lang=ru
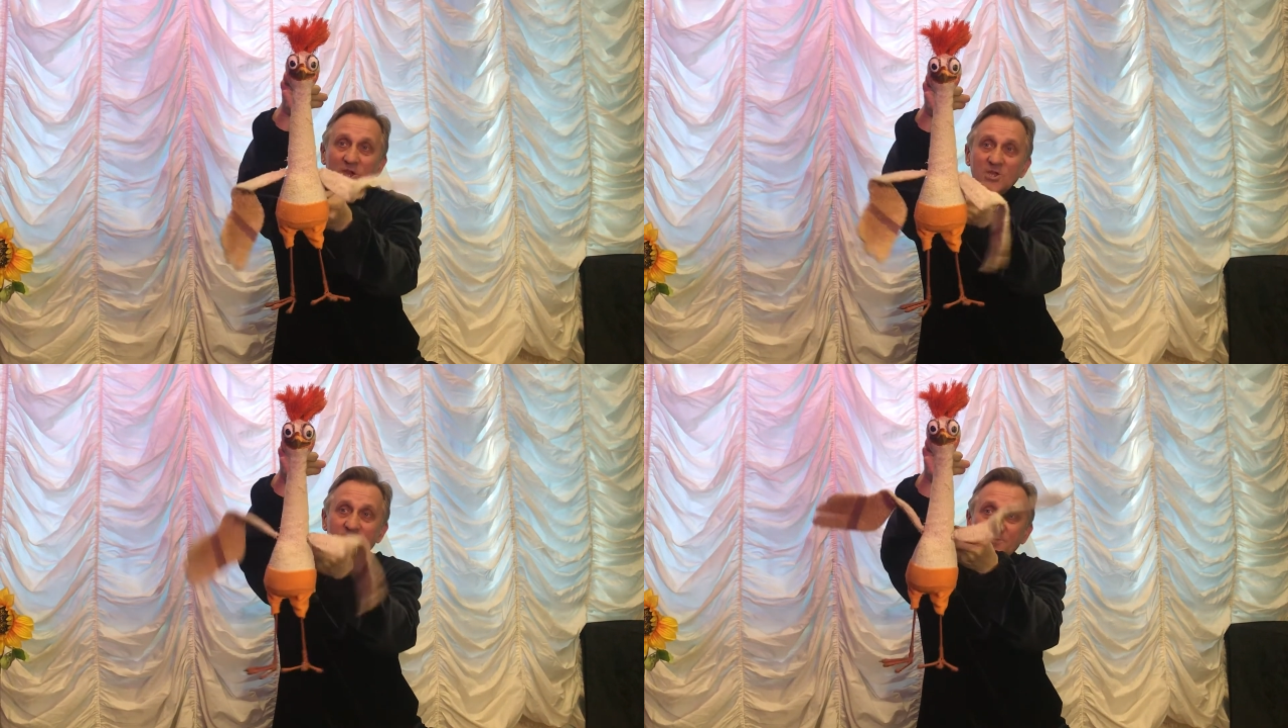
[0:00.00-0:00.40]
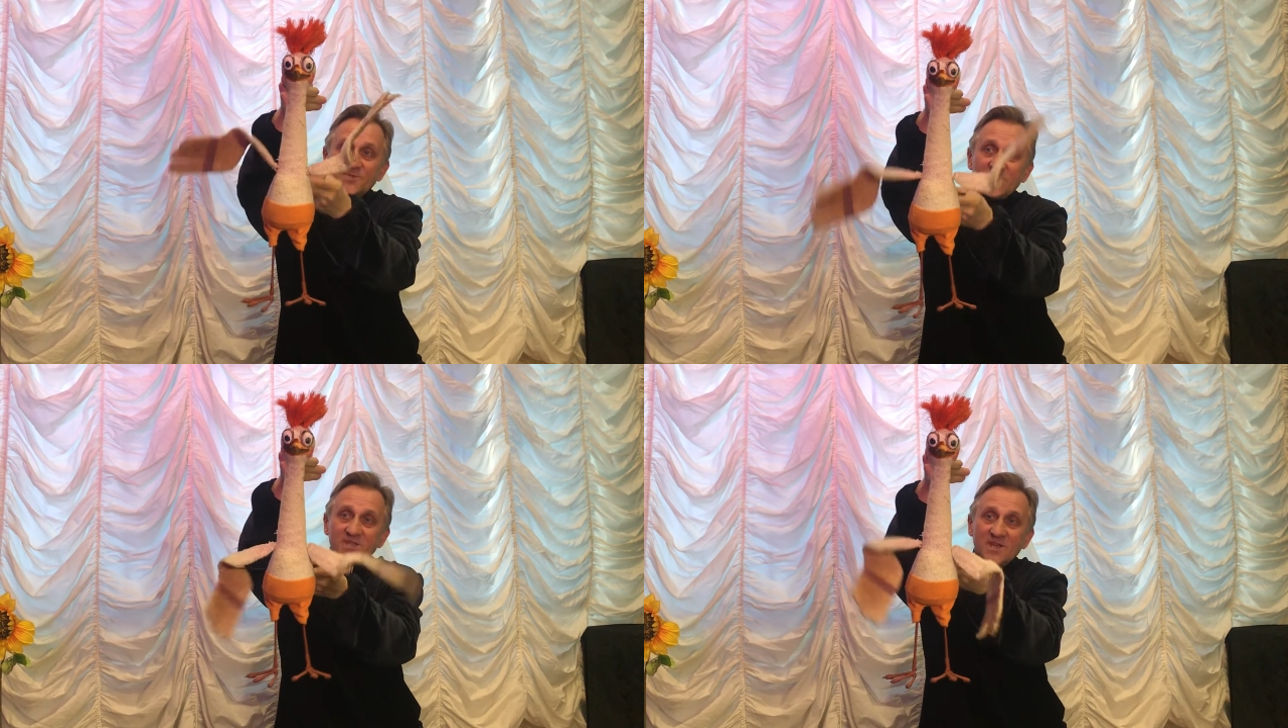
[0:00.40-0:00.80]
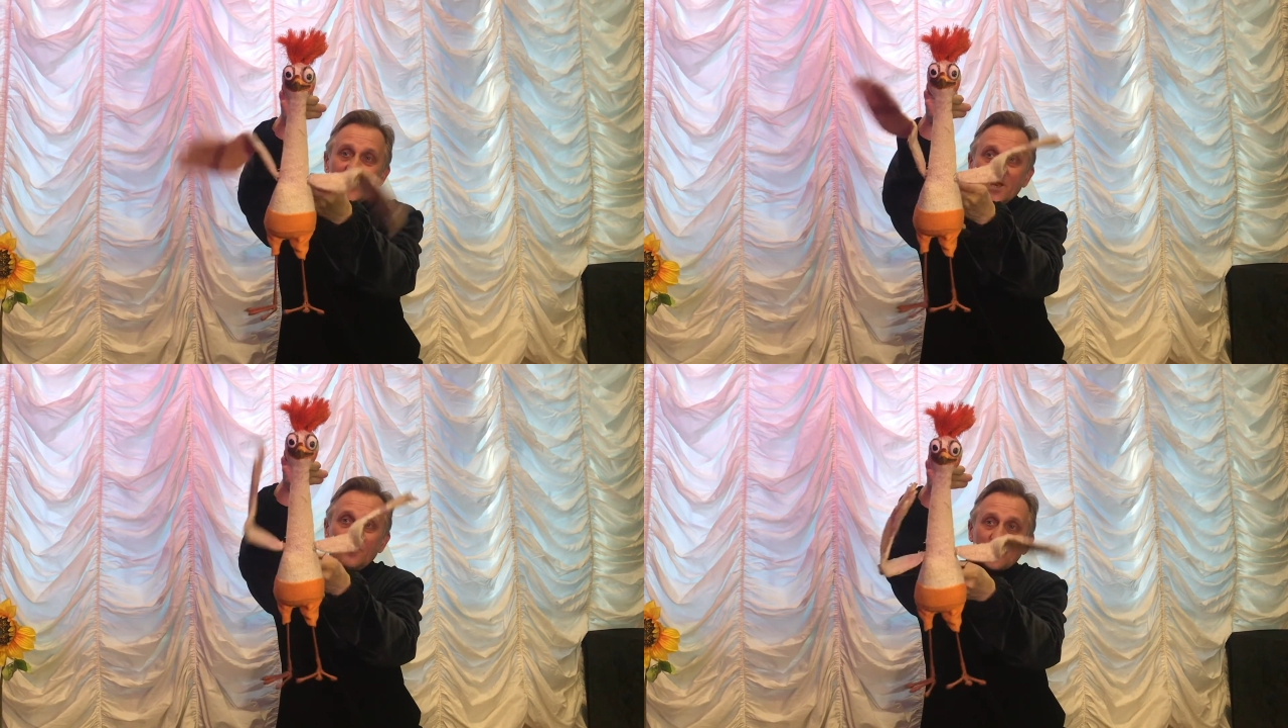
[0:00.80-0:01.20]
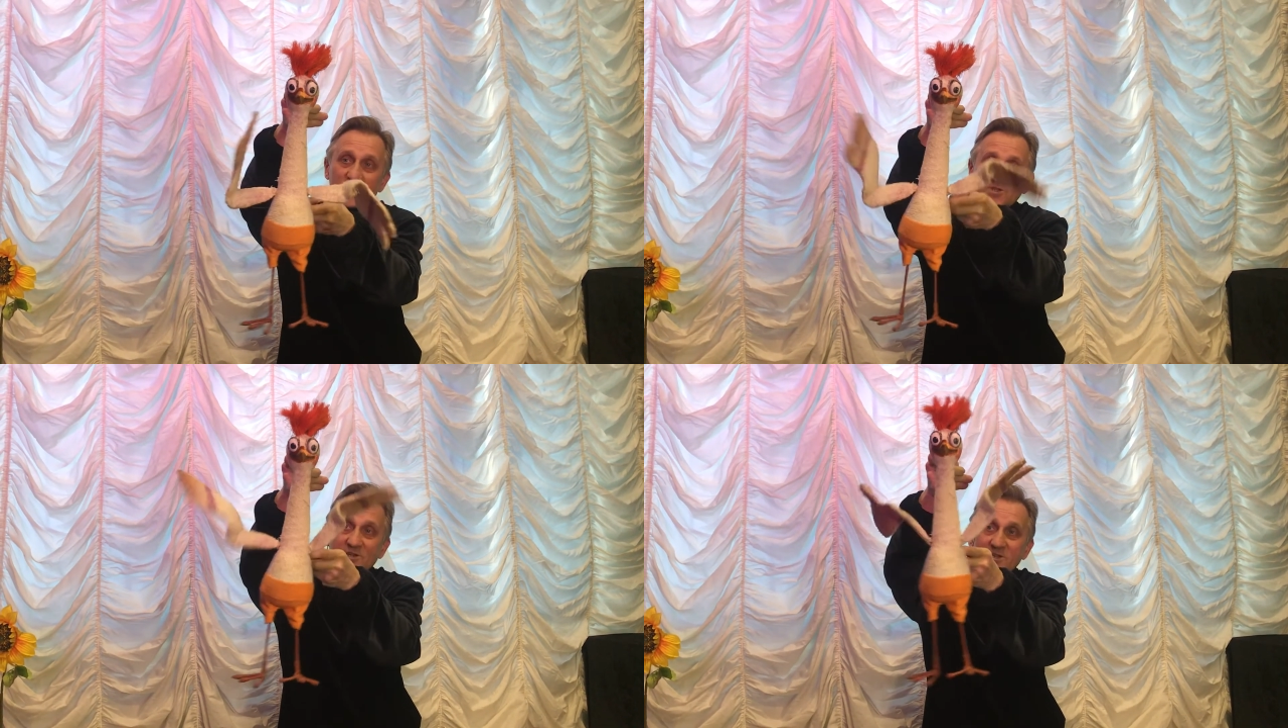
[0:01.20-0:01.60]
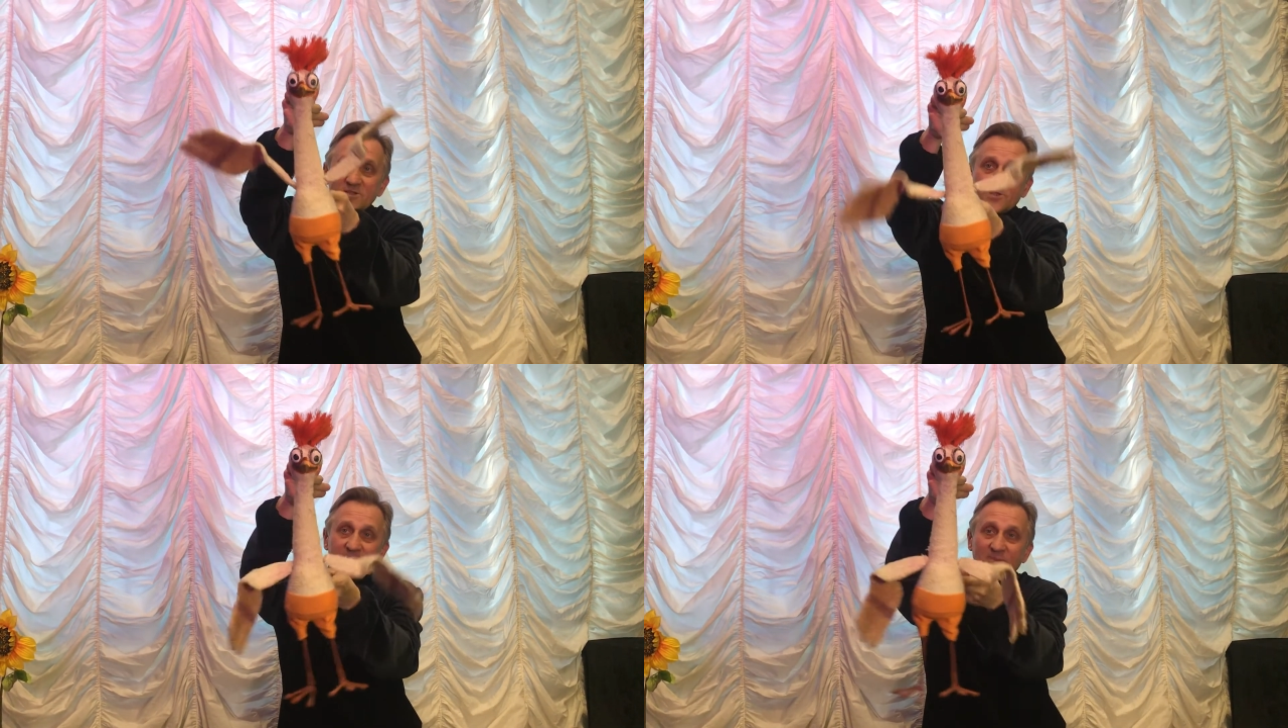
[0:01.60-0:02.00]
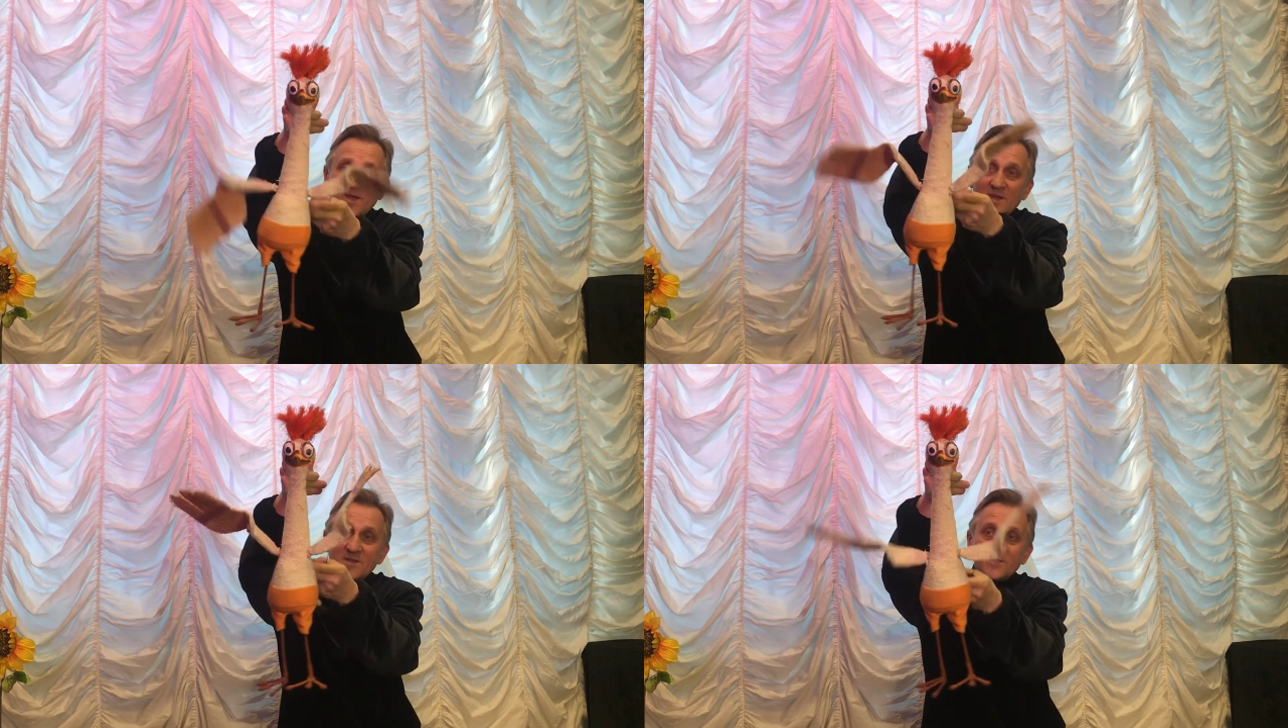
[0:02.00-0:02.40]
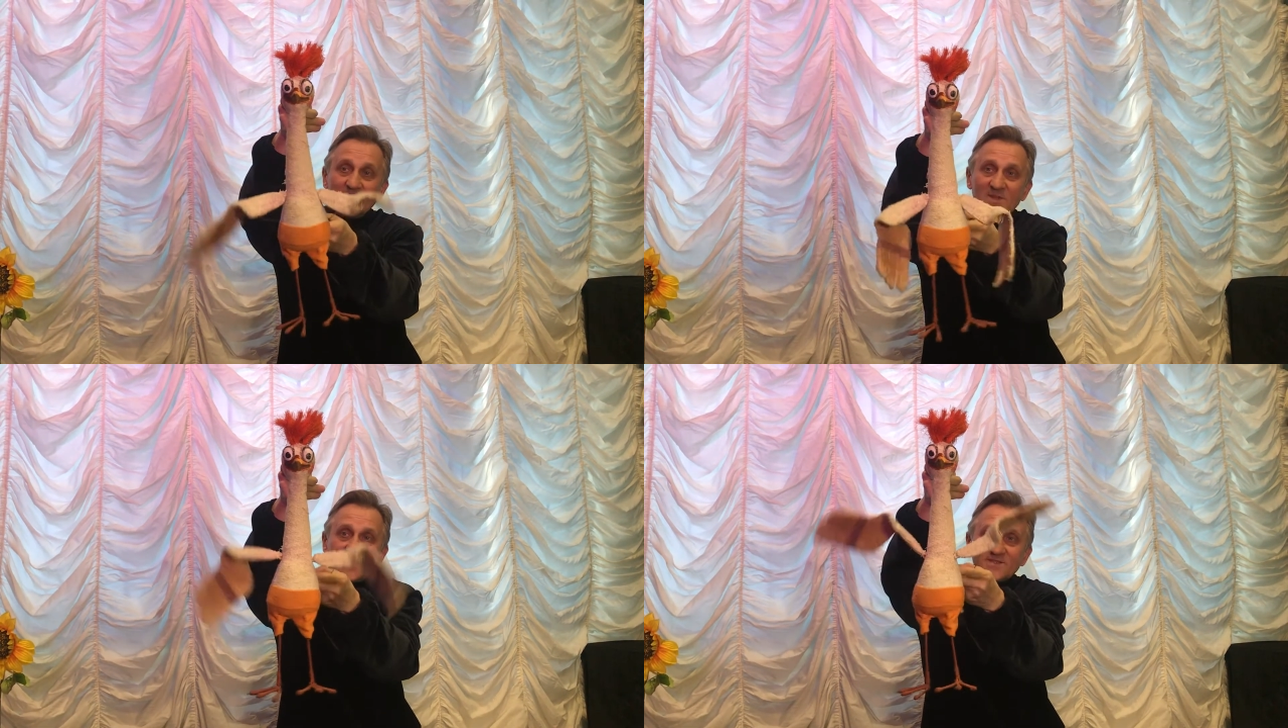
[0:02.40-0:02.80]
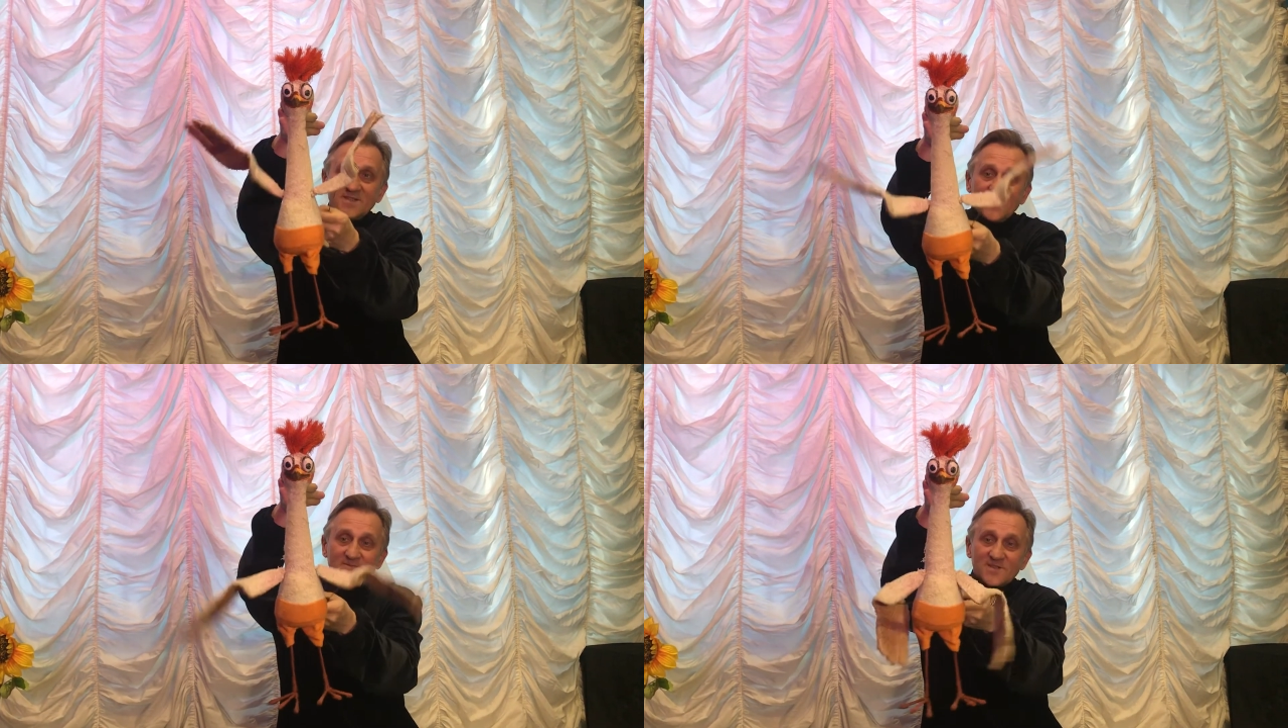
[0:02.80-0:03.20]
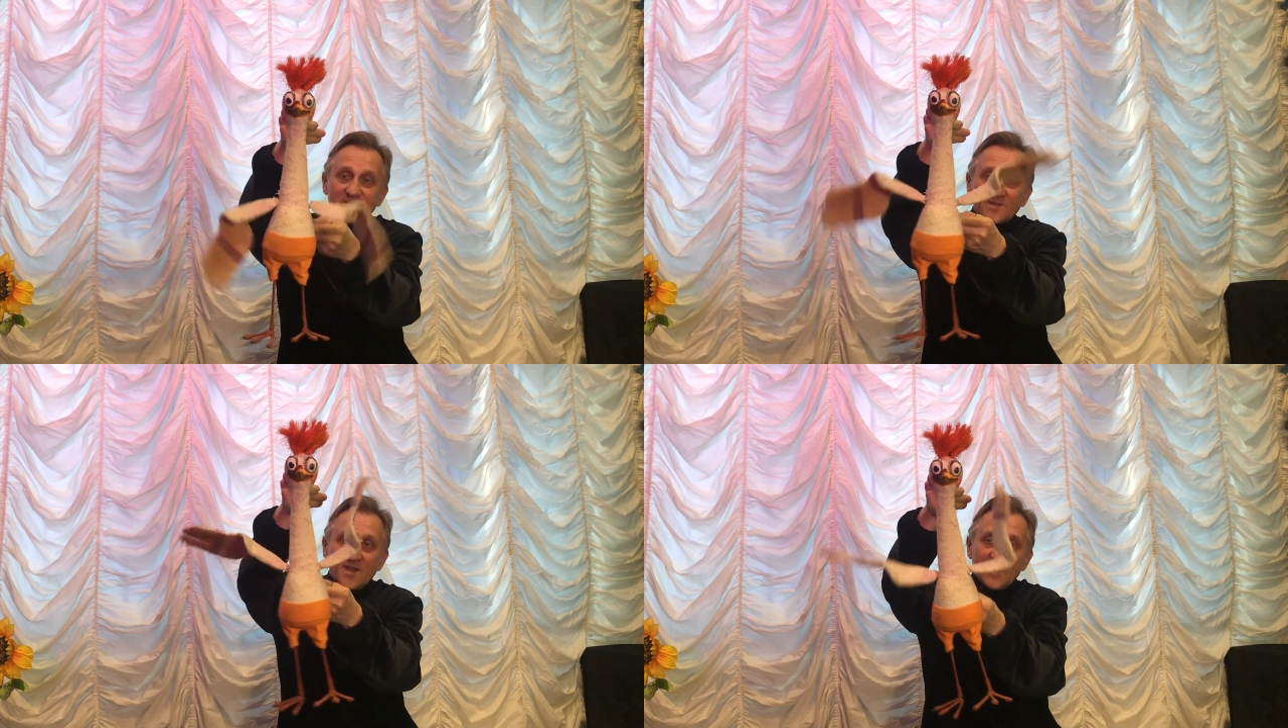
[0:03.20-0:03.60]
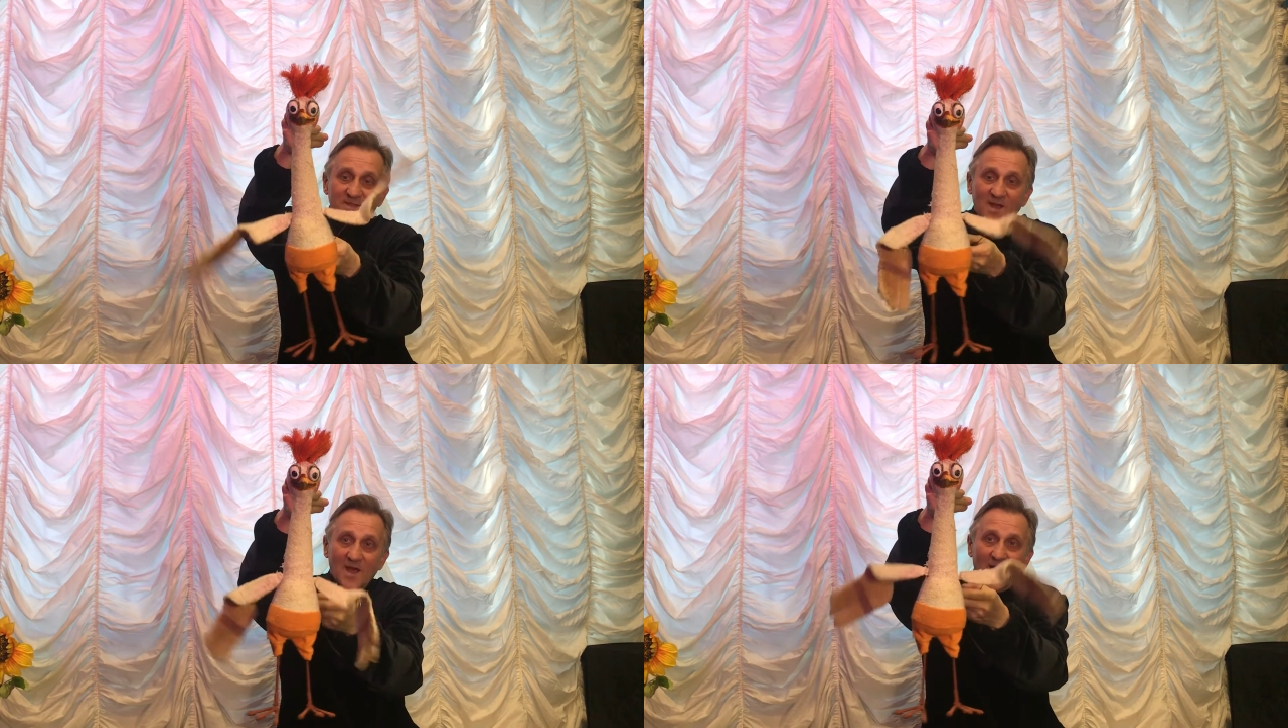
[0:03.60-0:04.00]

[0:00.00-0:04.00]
И чем сильнее она работает крылышками, тем она сильнее взлетает.